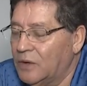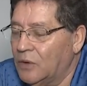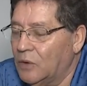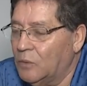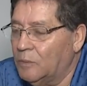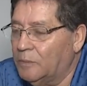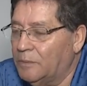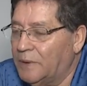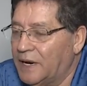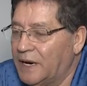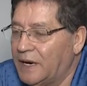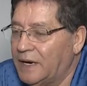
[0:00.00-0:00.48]

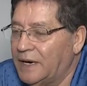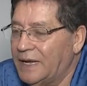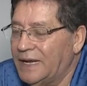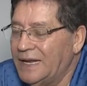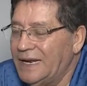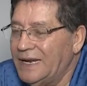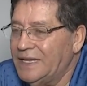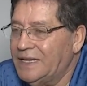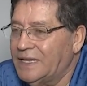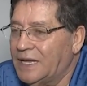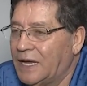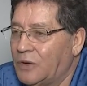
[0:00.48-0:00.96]
O
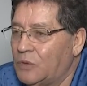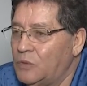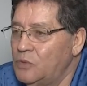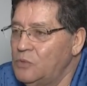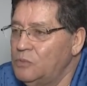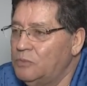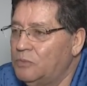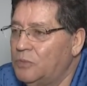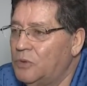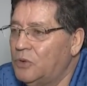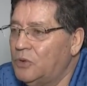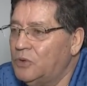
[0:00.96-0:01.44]
Paraná está
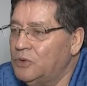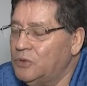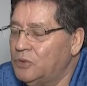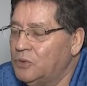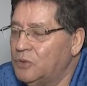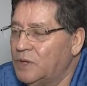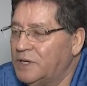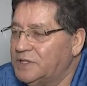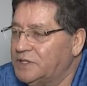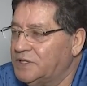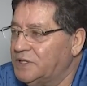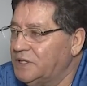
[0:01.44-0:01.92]
um
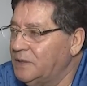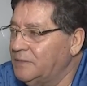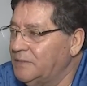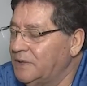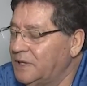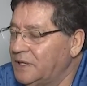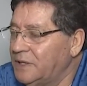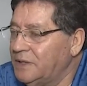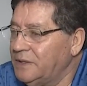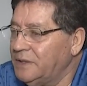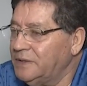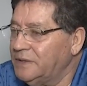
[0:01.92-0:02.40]
ponto
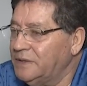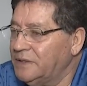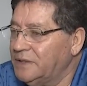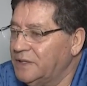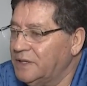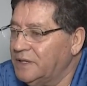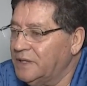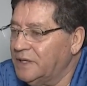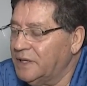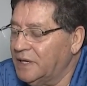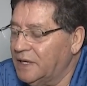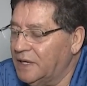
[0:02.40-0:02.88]
acima
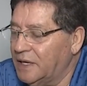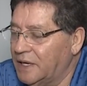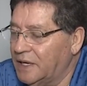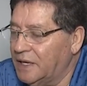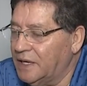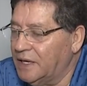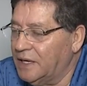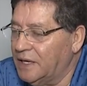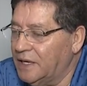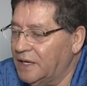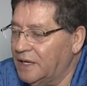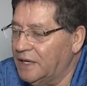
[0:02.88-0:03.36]

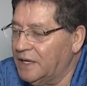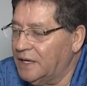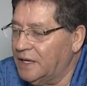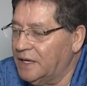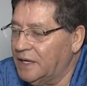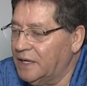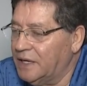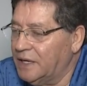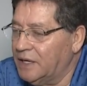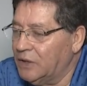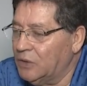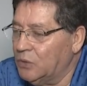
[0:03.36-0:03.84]

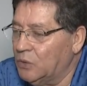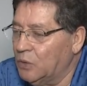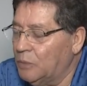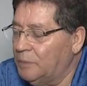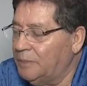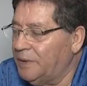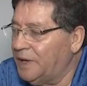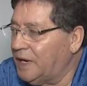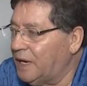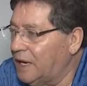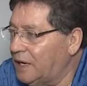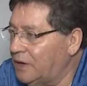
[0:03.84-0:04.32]
é, do
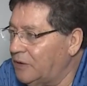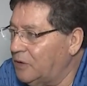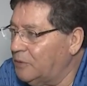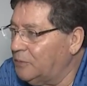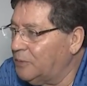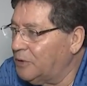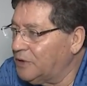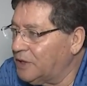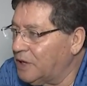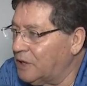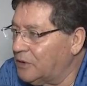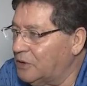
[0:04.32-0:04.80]
operário de
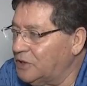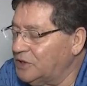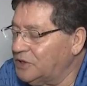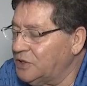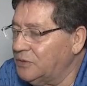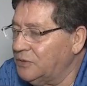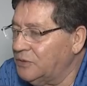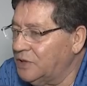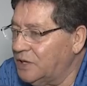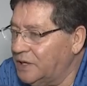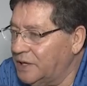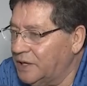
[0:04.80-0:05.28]
Ponta
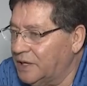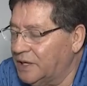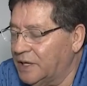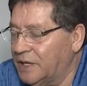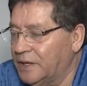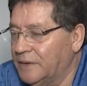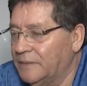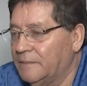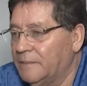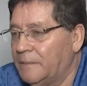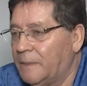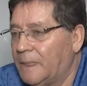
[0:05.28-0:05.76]
Grossa no
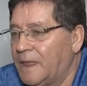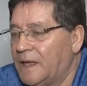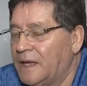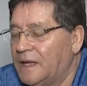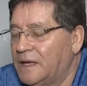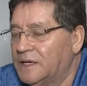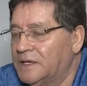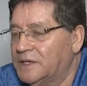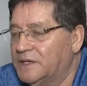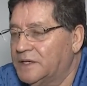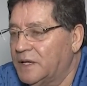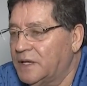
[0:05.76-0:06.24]
ranking.
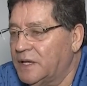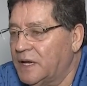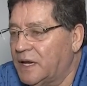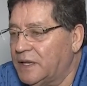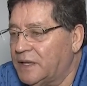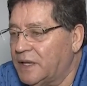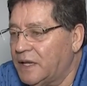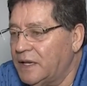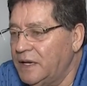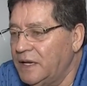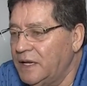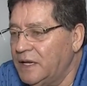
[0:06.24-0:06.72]
Santa
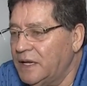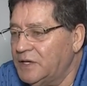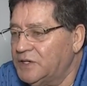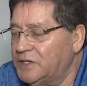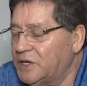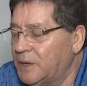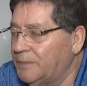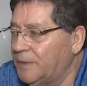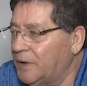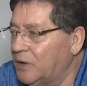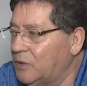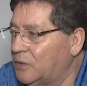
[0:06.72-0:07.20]
Catarina,
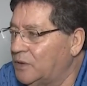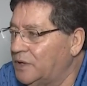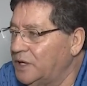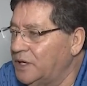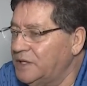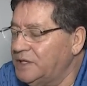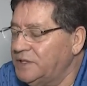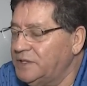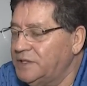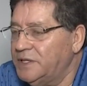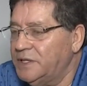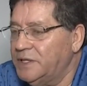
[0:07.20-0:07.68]

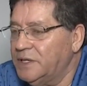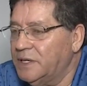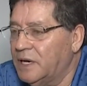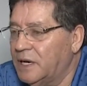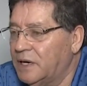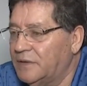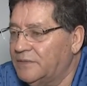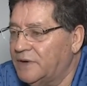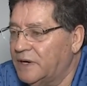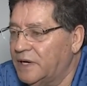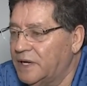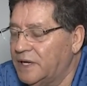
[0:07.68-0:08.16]
Chapecoense,
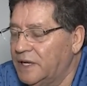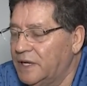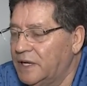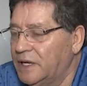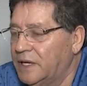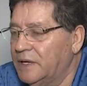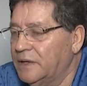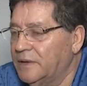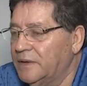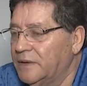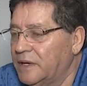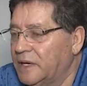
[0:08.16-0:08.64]

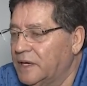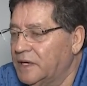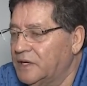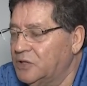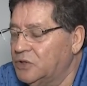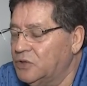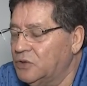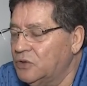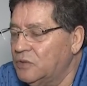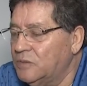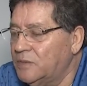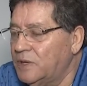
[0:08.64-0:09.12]
Havaí e
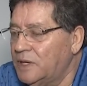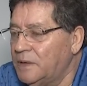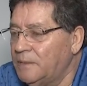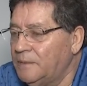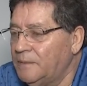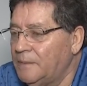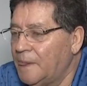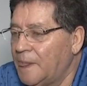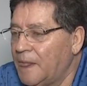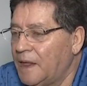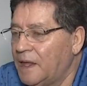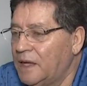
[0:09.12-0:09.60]
Criciúma,
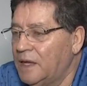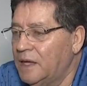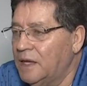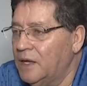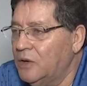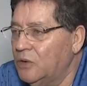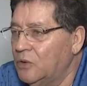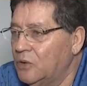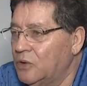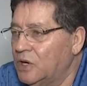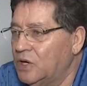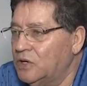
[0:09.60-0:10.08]

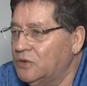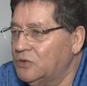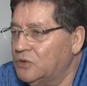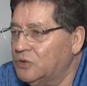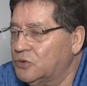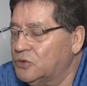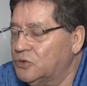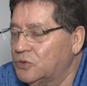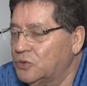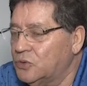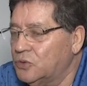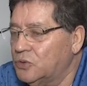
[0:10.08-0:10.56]
e Rio Grande do
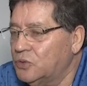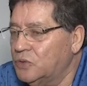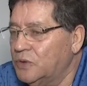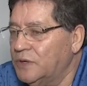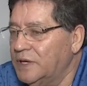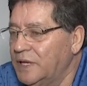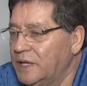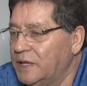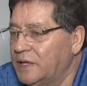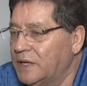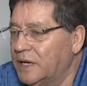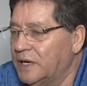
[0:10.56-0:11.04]
Sul,
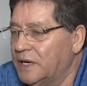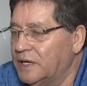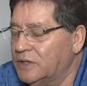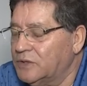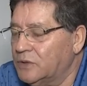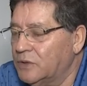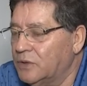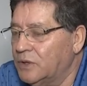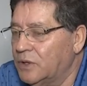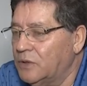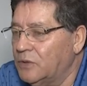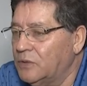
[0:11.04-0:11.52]

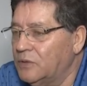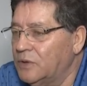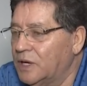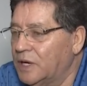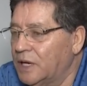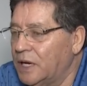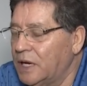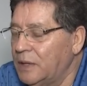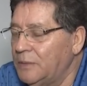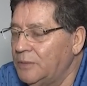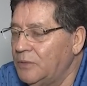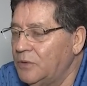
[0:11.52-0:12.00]
Internacional,
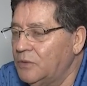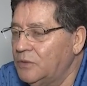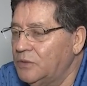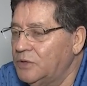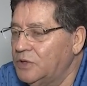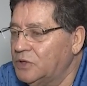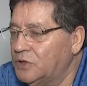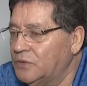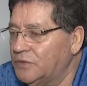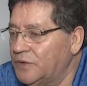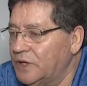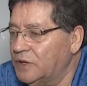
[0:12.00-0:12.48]
Grêmio
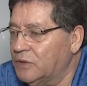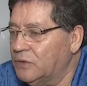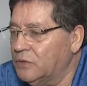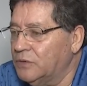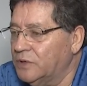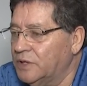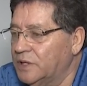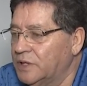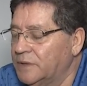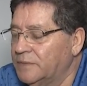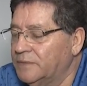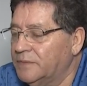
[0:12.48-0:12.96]
e
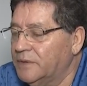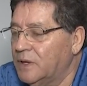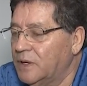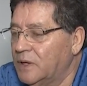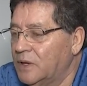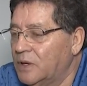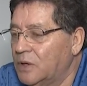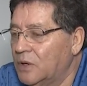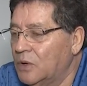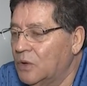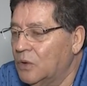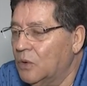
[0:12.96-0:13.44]
Juventude.
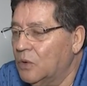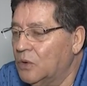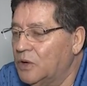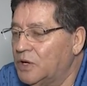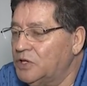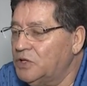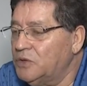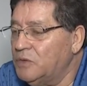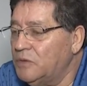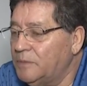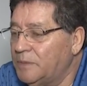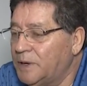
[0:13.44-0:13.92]
O
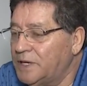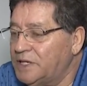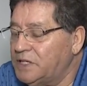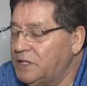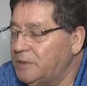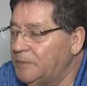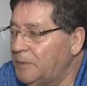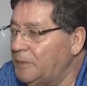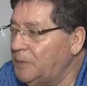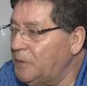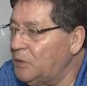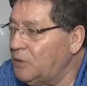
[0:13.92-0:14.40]
Criciúma
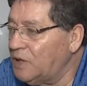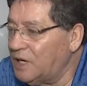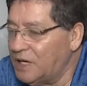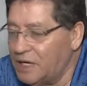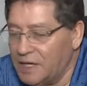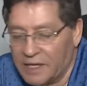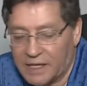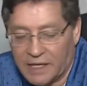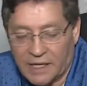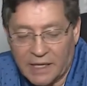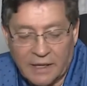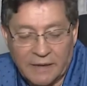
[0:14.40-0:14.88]
participa pelo
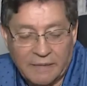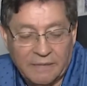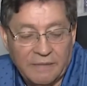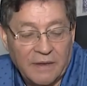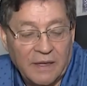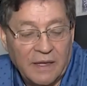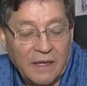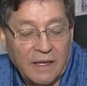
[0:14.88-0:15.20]
ranking.